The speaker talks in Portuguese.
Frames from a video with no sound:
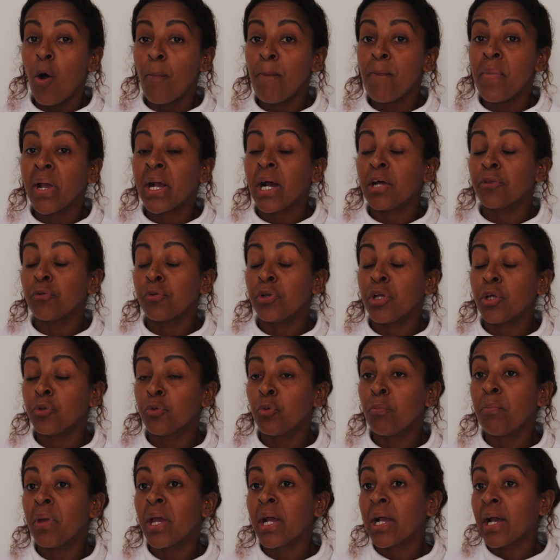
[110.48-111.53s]
mercadoria
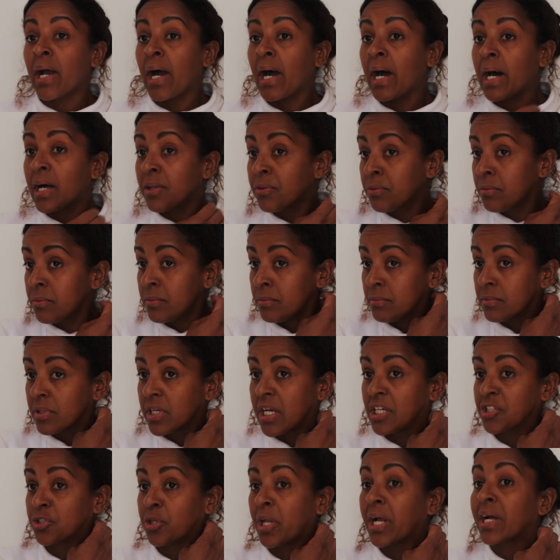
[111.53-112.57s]
do mercado,
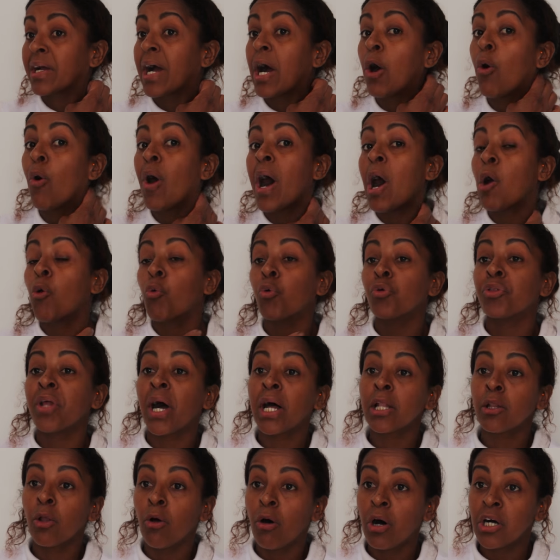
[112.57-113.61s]
que só agarrou algo
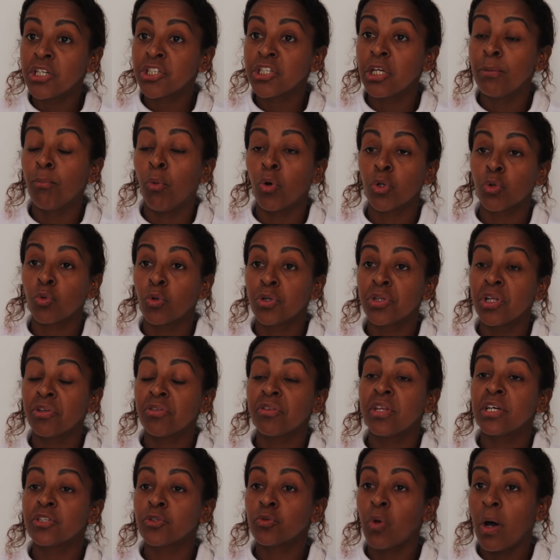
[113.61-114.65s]
da loja e botou
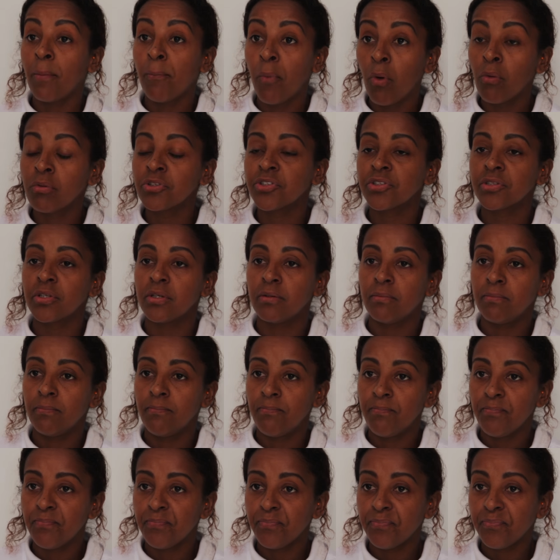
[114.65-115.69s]
dentro da sua bolsa.
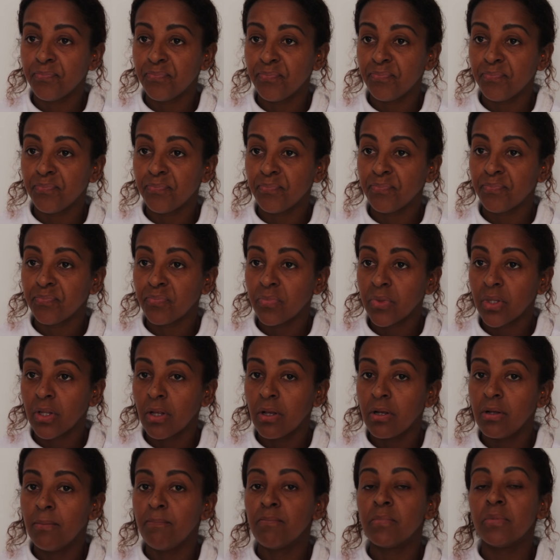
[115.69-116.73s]
Ele era segurança do
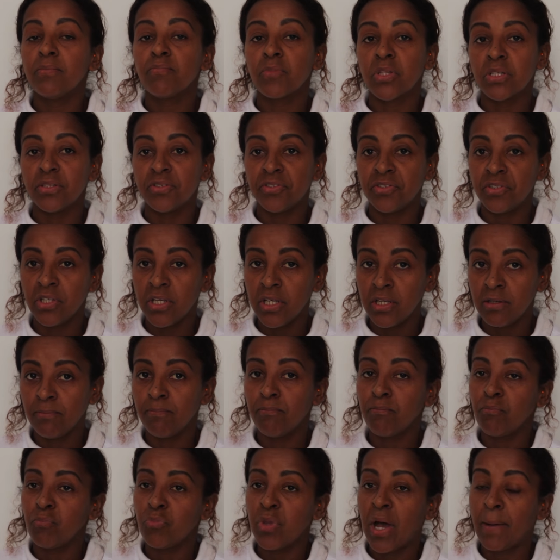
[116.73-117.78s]
mercado?
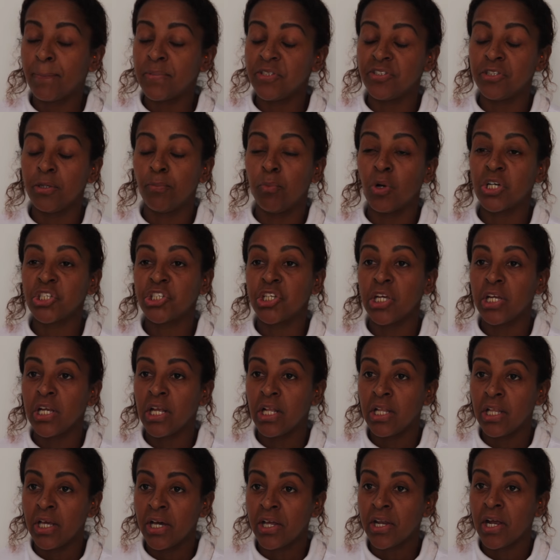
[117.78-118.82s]
Sim. A princípio eu achei que
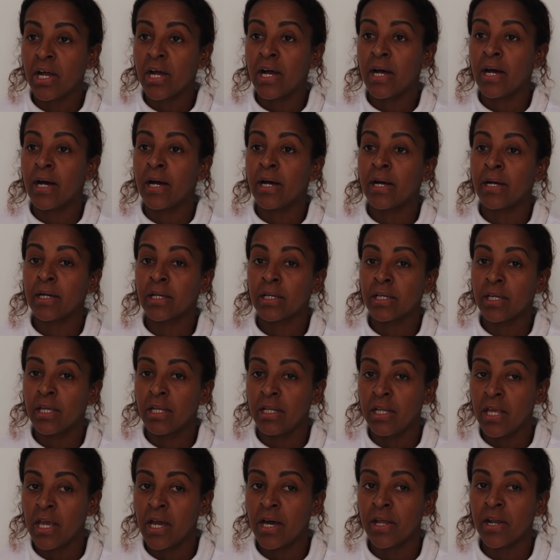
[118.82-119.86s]
ele era, que
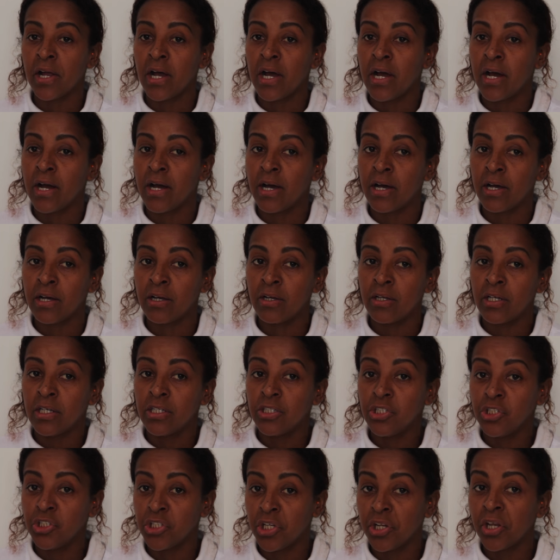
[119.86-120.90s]
ele era
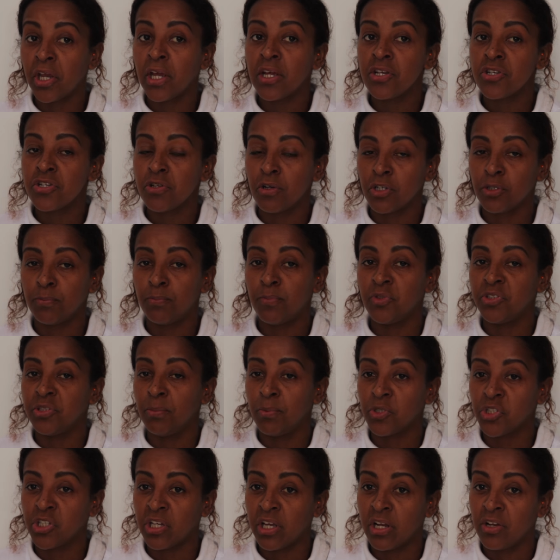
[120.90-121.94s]
gerente, ó. a
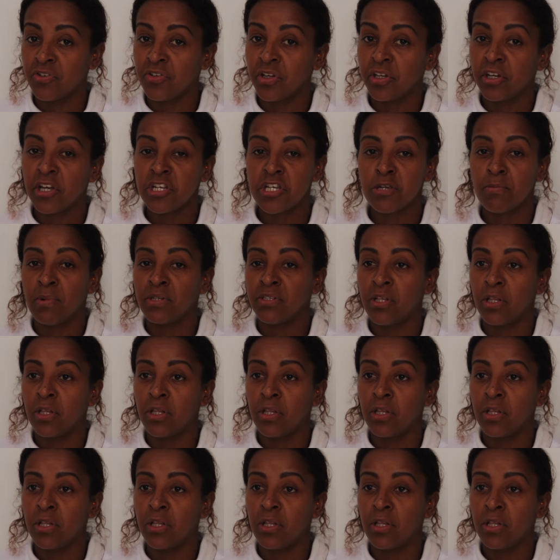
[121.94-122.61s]
princípio eu achei que era gerente, mas